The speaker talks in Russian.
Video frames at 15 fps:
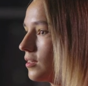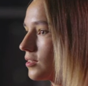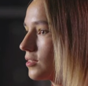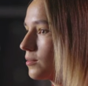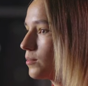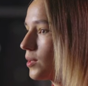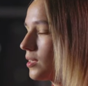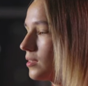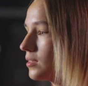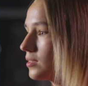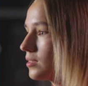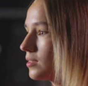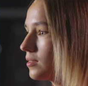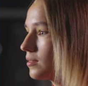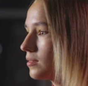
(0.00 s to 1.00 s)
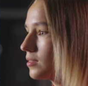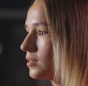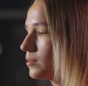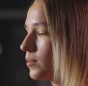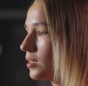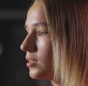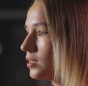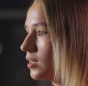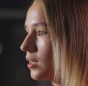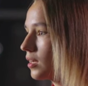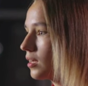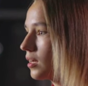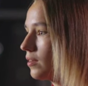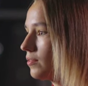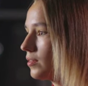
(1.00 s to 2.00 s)
Я занималась, занималась
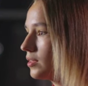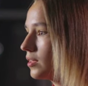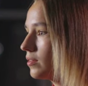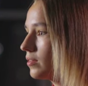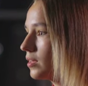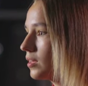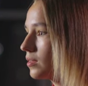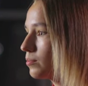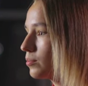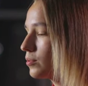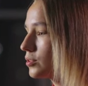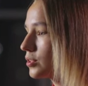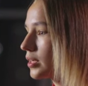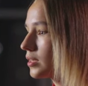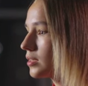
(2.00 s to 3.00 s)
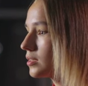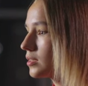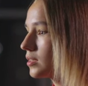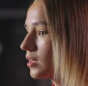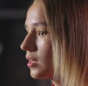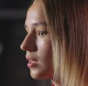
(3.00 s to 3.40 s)
хореографией 9 лет, получается